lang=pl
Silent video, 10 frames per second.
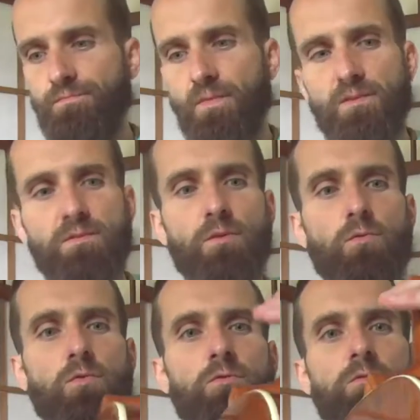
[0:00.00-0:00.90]
Z
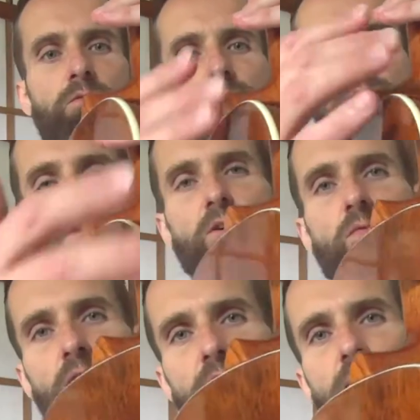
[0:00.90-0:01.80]
tyłu tylko
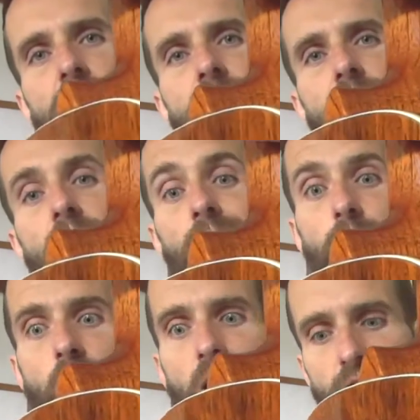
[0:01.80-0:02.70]
właśnie
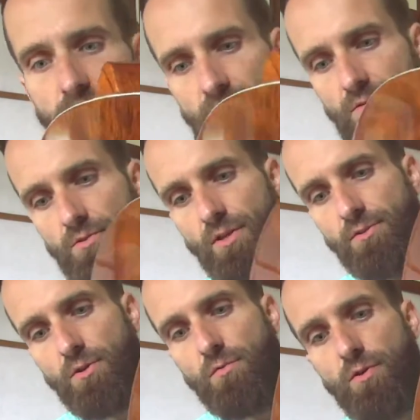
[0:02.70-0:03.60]
albo aż
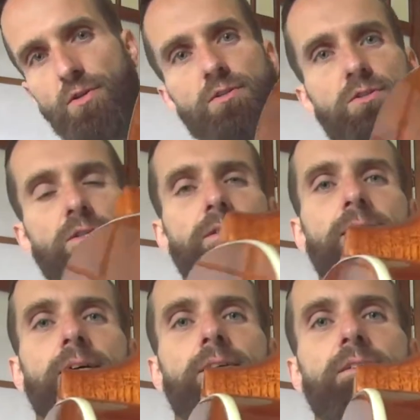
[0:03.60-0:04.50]
dodatkowo jeszcze
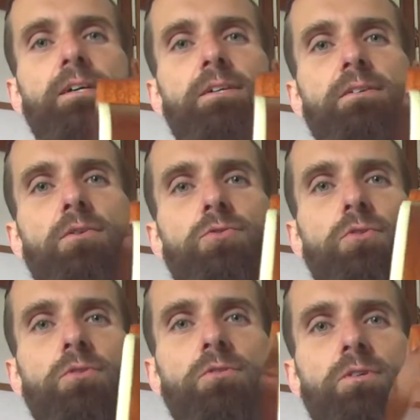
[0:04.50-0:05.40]
taki
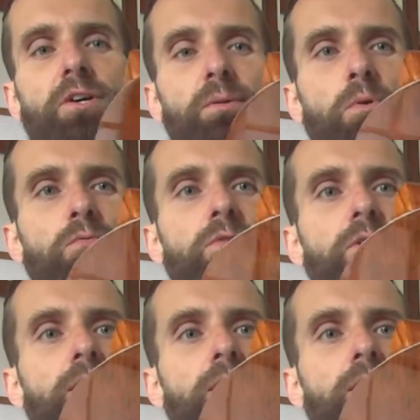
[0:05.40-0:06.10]
oto kremowy